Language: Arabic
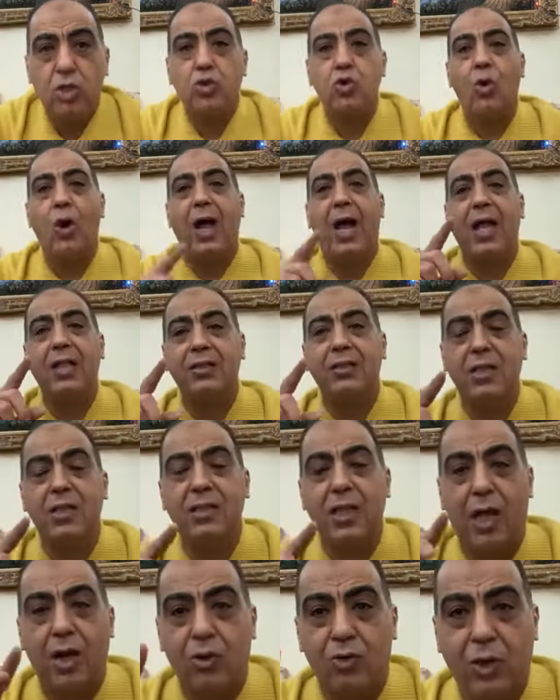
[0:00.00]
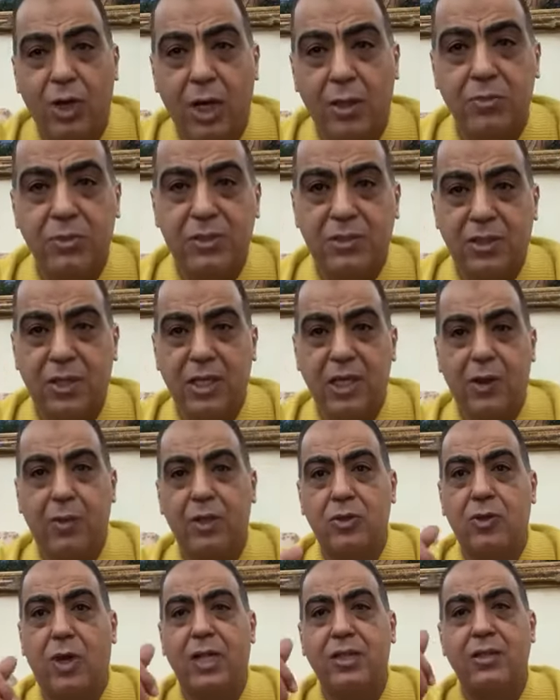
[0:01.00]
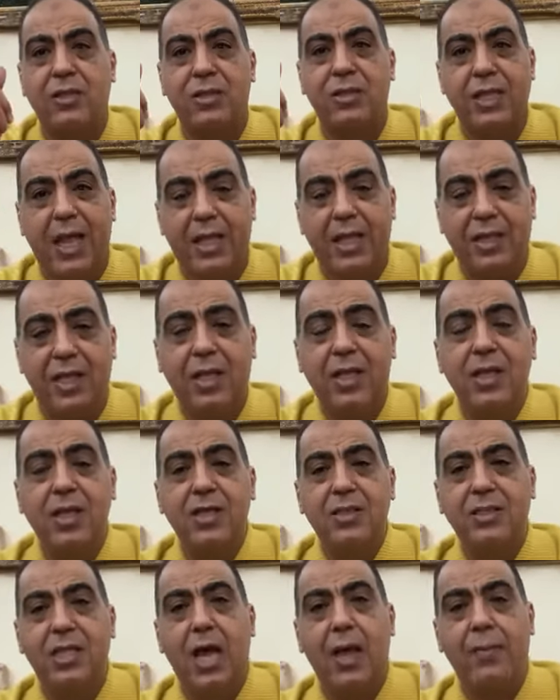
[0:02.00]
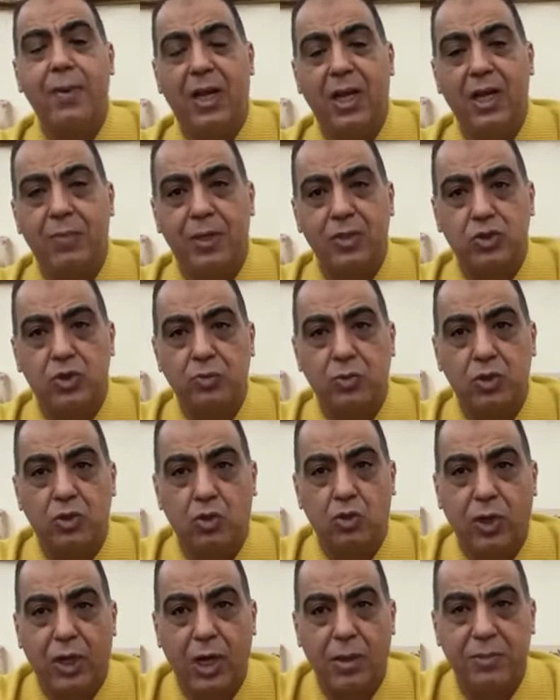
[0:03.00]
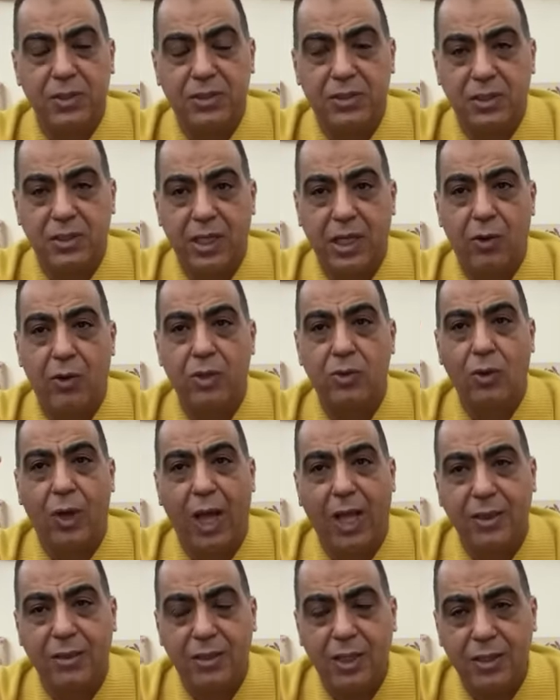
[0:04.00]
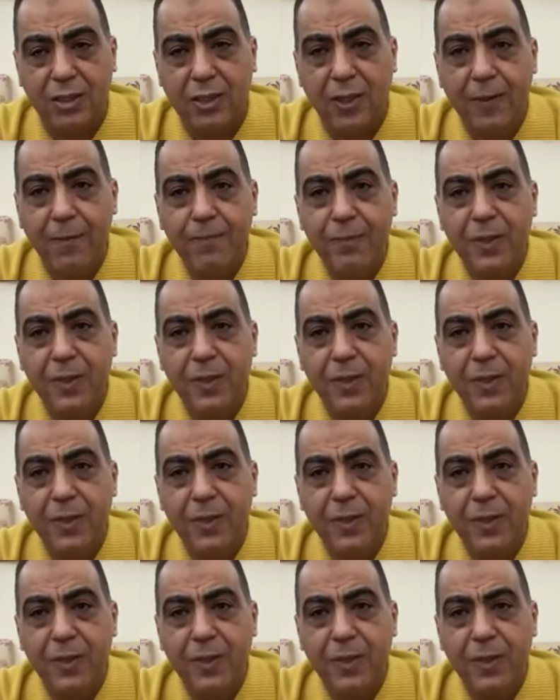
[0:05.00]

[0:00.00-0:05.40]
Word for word: تهدد الكره المصريه وتهدد نادي تابع لمنظومه الكره المصريه وتهدد